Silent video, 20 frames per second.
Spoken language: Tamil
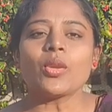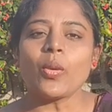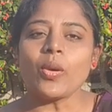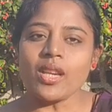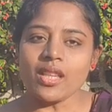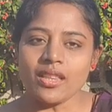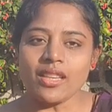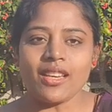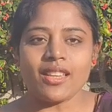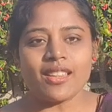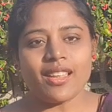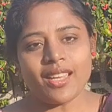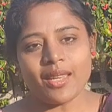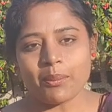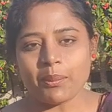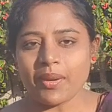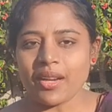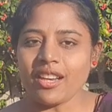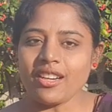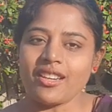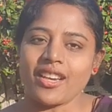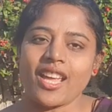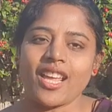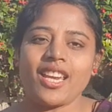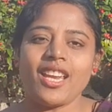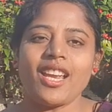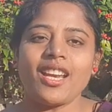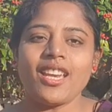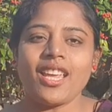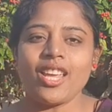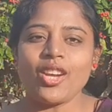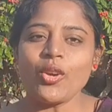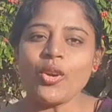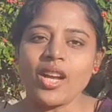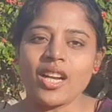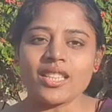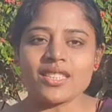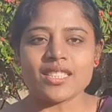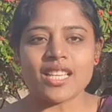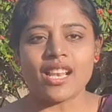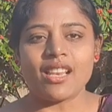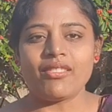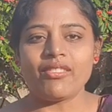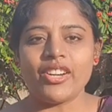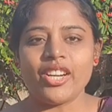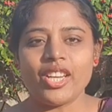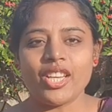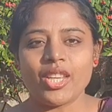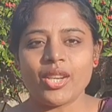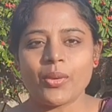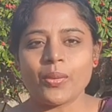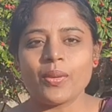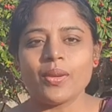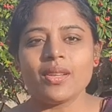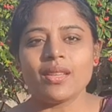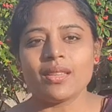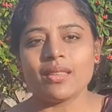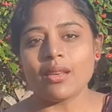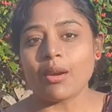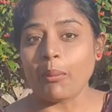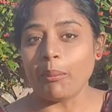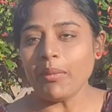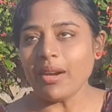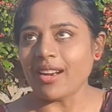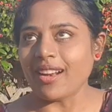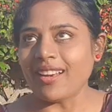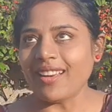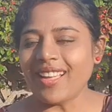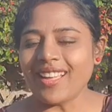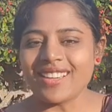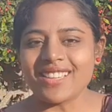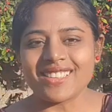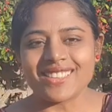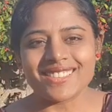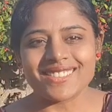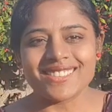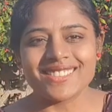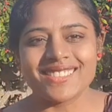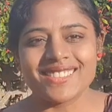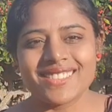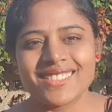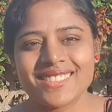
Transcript: தோட்டத்தில் தான் இப்போல்லாம் நிறையா நேரம் நாங்கள் செலவழிக்கிறோம் இது ரொம்ப நல்லா இருக்குது